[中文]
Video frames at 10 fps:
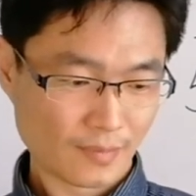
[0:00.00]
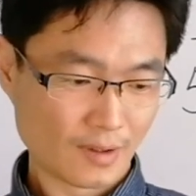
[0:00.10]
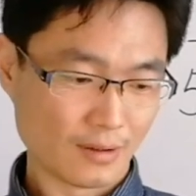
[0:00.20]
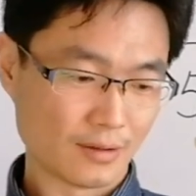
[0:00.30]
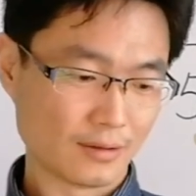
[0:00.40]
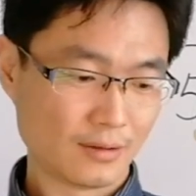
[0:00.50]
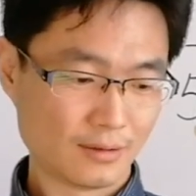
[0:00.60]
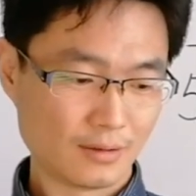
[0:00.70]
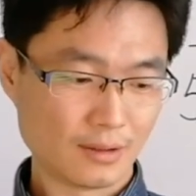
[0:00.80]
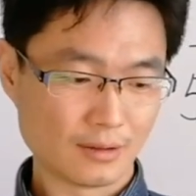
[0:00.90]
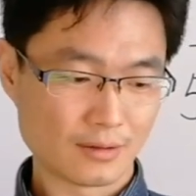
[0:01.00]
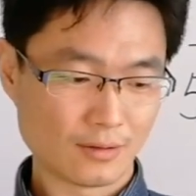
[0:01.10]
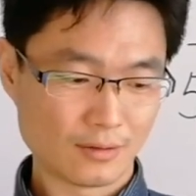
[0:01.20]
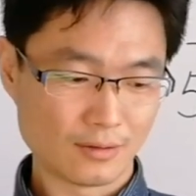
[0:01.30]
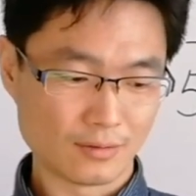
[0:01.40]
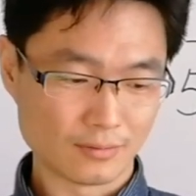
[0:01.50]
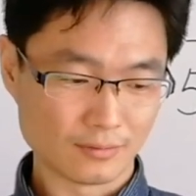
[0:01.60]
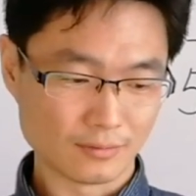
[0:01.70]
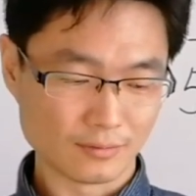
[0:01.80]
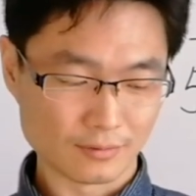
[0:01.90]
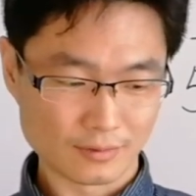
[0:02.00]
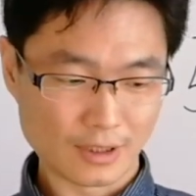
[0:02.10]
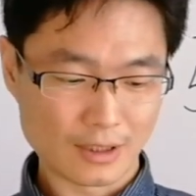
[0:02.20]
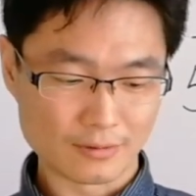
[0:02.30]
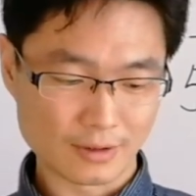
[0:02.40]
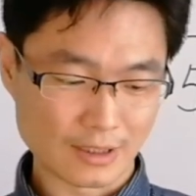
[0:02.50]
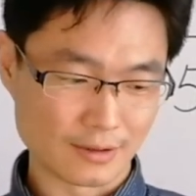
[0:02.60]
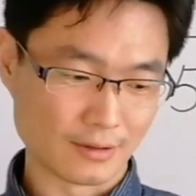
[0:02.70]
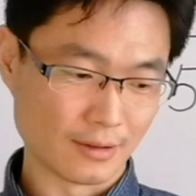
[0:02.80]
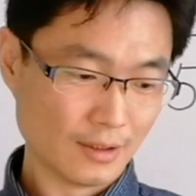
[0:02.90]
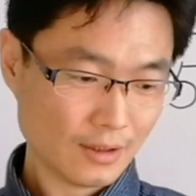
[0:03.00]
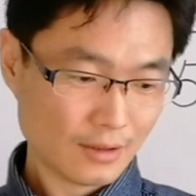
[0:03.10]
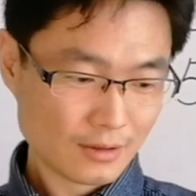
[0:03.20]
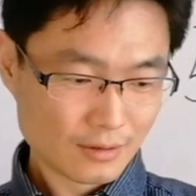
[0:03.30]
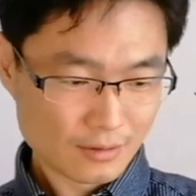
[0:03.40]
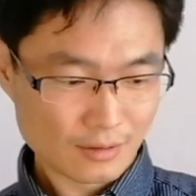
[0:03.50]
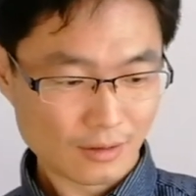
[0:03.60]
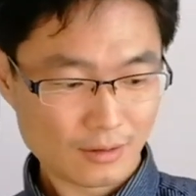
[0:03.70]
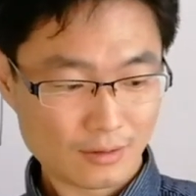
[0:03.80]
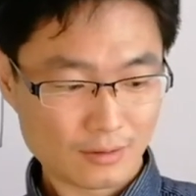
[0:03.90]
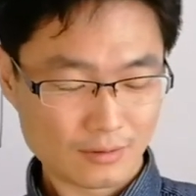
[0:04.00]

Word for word: 啊，这个骚是从拉弓开始的。骚。